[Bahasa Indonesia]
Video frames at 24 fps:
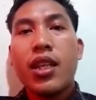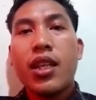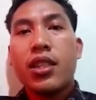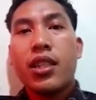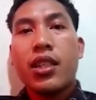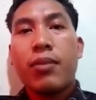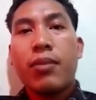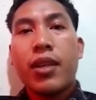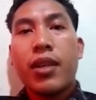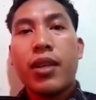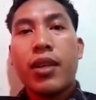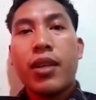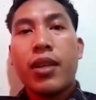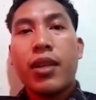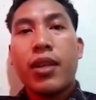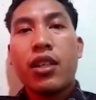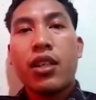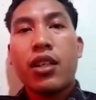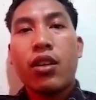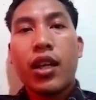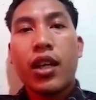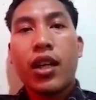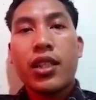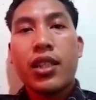Setibanya
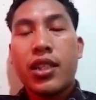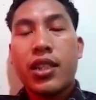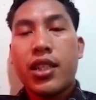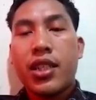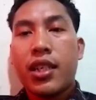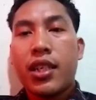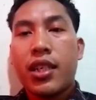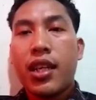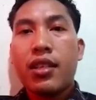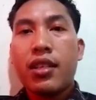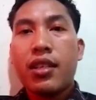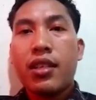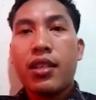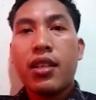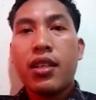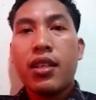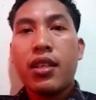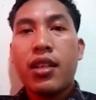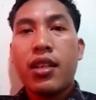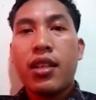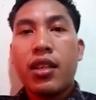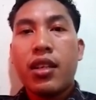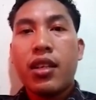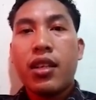di lokasi
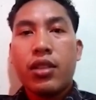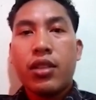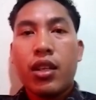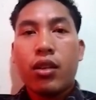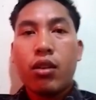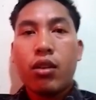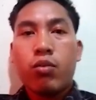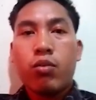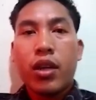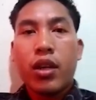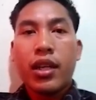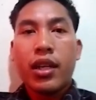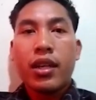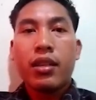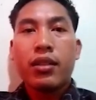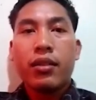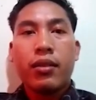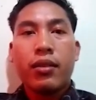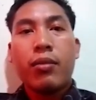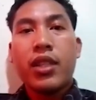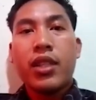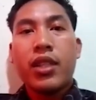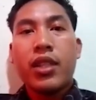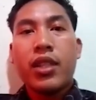kejadian, seekor
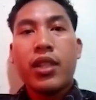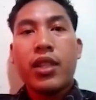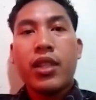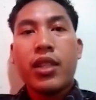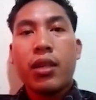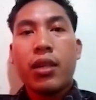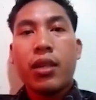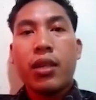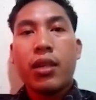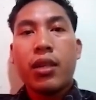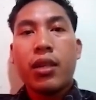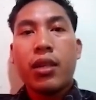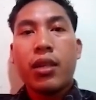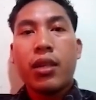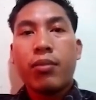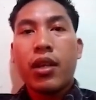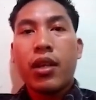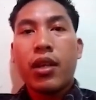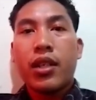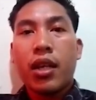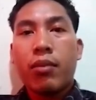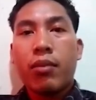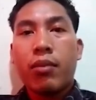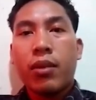buaya
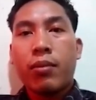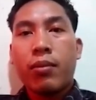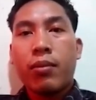menyambar dan